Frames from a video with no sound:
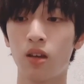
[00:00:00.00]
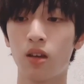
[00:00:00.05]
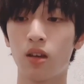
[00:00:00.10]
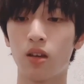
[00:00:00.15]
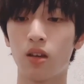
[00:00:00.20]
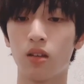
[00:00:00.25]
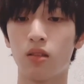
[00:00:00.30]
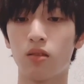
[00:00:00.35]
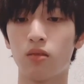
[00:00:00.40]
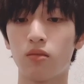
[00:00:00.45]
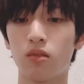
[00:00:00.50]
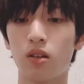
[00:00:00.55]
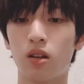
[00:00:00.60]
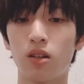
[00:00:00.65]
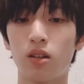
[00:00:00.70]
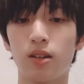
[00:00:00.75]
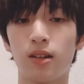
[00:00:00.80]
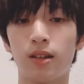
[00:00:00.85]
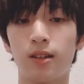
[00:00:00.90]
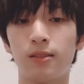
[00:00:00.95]
嗯，当
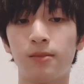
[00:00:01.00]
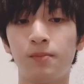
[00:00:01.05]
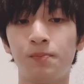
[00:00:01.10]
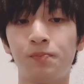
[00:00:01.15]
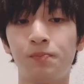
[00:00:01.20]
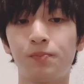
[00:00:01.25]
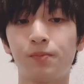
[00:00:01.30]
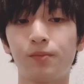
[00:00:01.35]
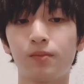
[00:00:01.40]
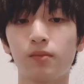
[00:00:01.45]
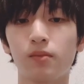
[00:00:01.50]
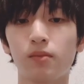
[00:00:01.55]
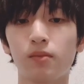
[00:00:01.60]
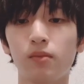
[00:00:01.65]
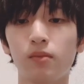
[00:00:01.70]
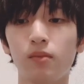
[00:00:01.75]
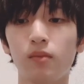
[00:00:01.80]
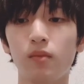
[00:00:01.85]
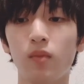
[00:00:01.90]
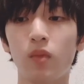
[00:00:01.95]
然
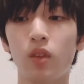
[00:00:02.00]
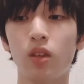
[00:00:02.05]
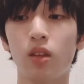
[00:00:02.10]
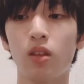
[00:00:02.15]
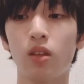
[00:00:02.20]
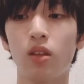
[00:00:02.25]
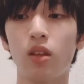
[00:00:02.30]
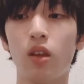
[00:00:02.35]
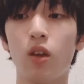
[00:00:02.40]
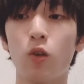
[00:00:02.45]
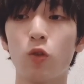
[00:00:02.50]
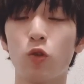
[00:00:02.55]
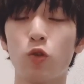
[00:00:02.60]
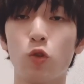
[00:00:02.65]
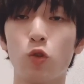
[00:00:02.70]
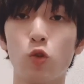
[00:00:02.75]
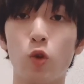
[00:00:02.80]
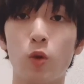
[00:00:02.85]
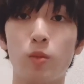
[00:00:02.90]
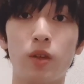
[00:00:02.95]
也有
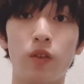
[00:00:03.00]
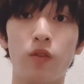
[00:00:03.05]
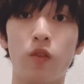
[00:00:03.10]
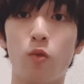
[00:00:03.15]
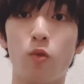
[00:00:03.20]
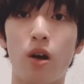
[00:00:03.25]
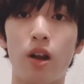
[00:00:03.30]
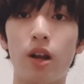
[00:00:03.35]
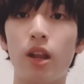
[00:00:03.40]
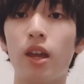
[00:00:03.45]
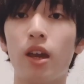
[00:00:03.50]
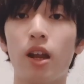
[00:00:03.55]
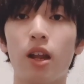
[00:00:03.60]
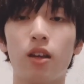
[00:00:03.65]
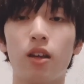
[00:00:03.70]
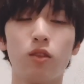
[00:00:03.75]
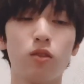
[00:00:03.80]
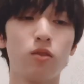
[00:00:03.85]
去做皮肤管理了。